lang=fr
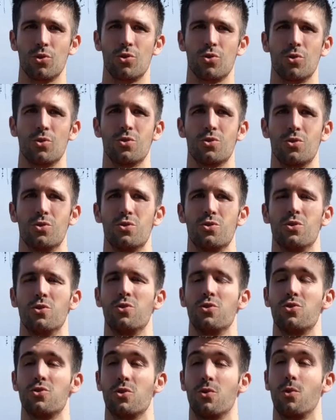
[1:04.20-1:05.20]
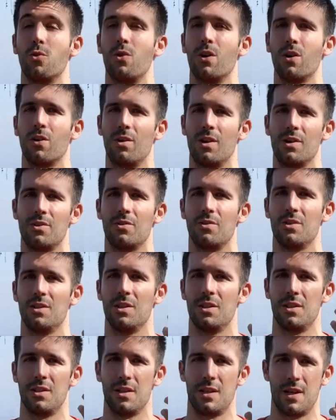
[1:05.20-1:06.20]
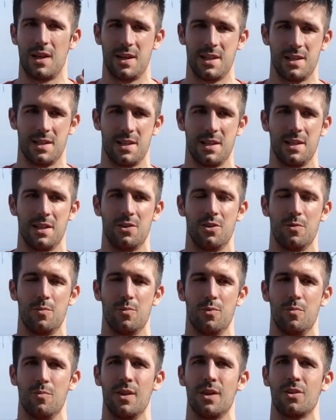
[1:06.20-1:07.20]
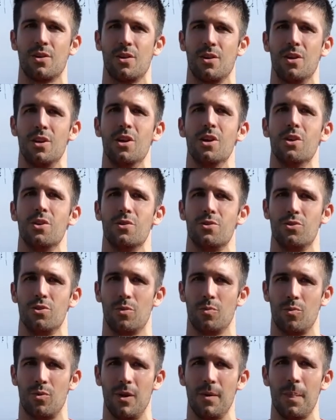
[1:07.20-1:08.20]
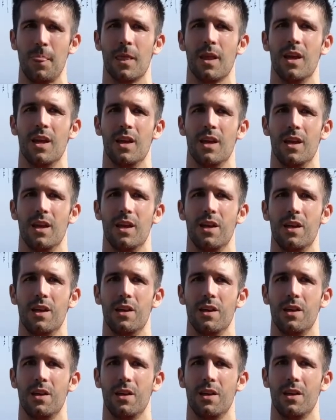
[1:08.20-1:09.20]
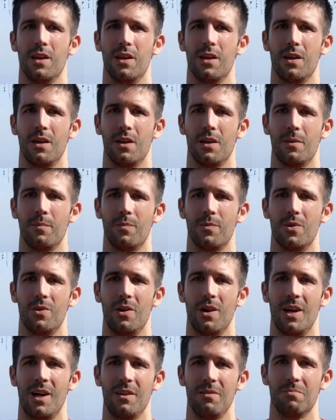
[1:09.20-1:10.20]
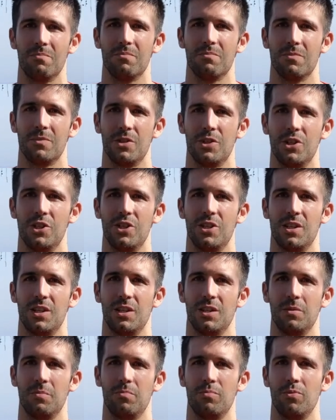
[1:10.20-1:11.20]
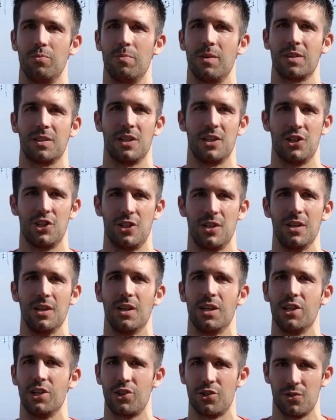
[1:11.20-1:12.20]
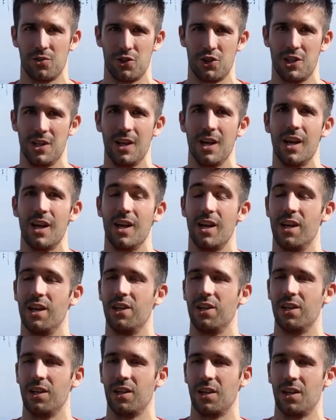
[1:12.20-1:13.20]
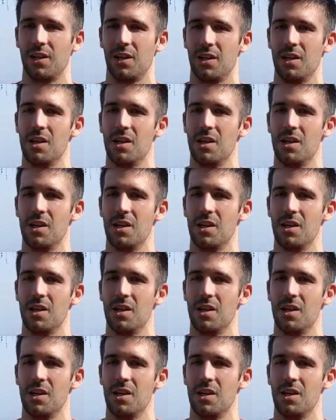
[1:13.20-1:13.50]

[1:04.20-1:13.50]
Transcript: chose de ce que je crois que la société essayait de me mettre sur moi. Et de là, j'ai pu partager, échanger et